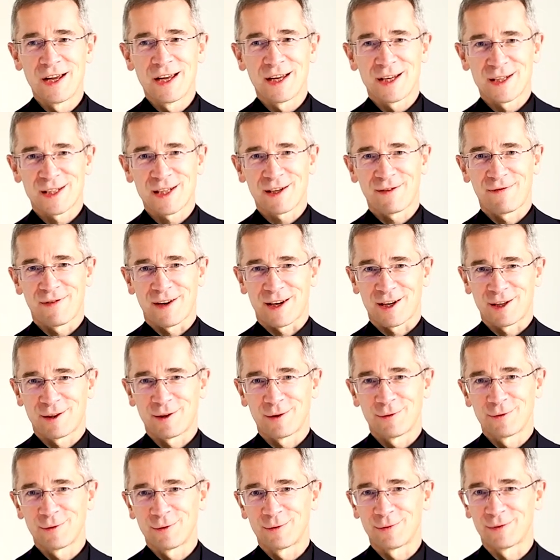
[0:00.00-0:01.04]

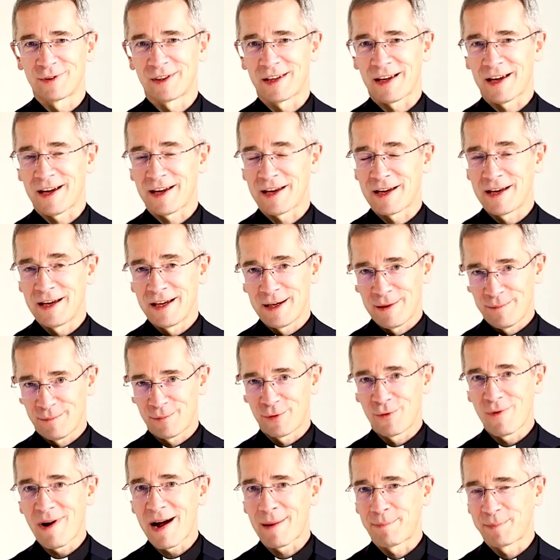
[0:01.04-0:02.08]
zawartą tutaj
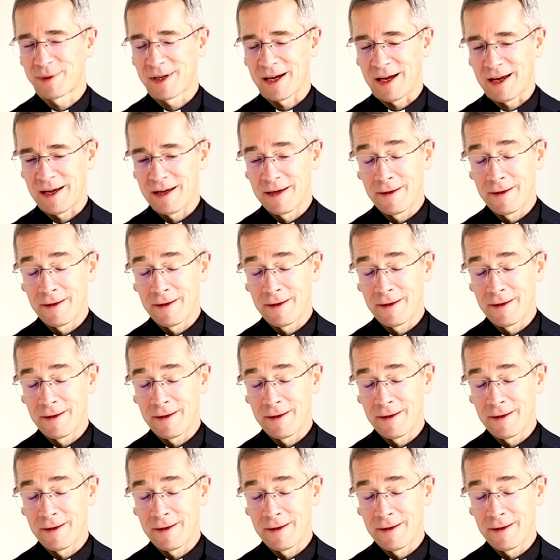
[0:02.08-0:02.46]
pułapkę.